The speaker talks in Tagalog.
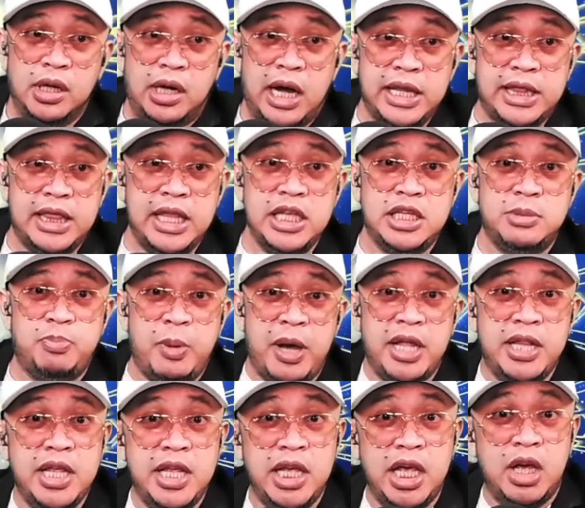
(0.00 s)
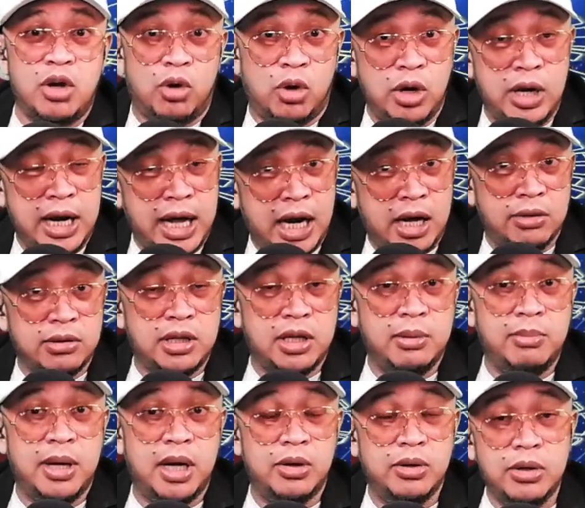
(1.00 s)
At least pwedeng i-call out,
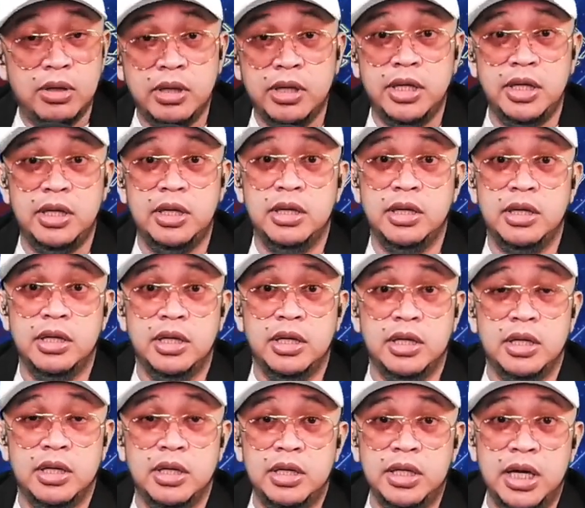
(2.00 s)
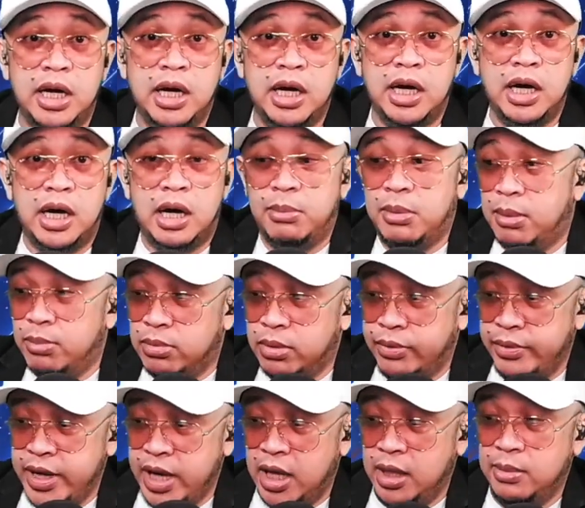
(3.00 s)
di ba? Hoy, yung
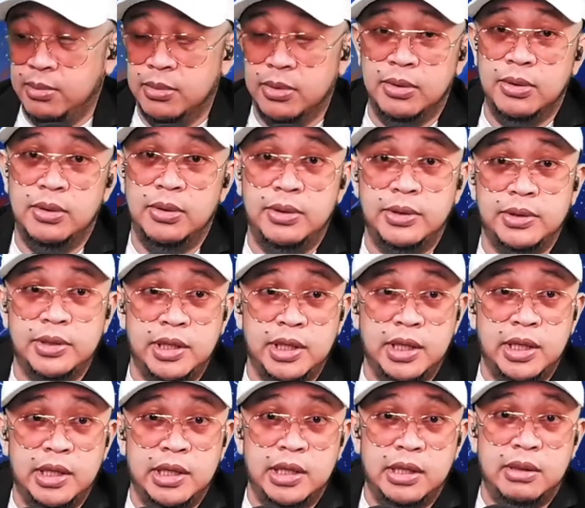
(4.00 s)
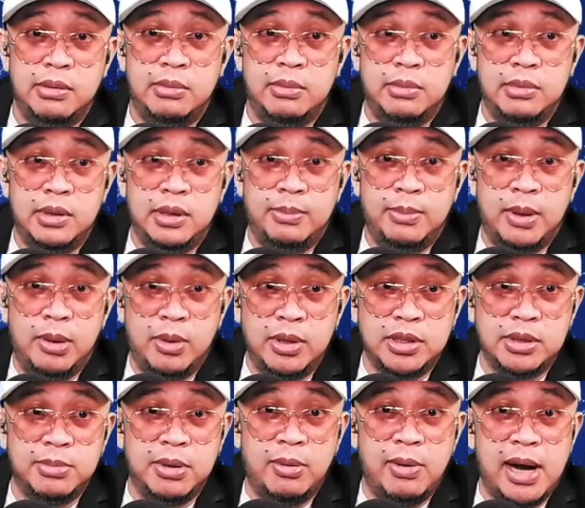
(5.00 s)
kababuyan mo,
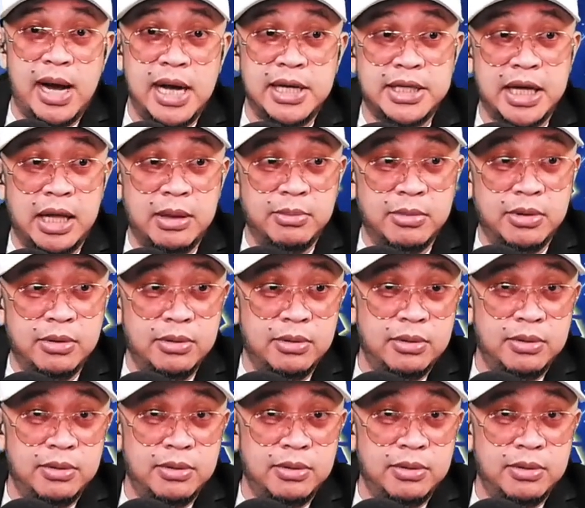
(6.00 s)
bawas-bawasan mo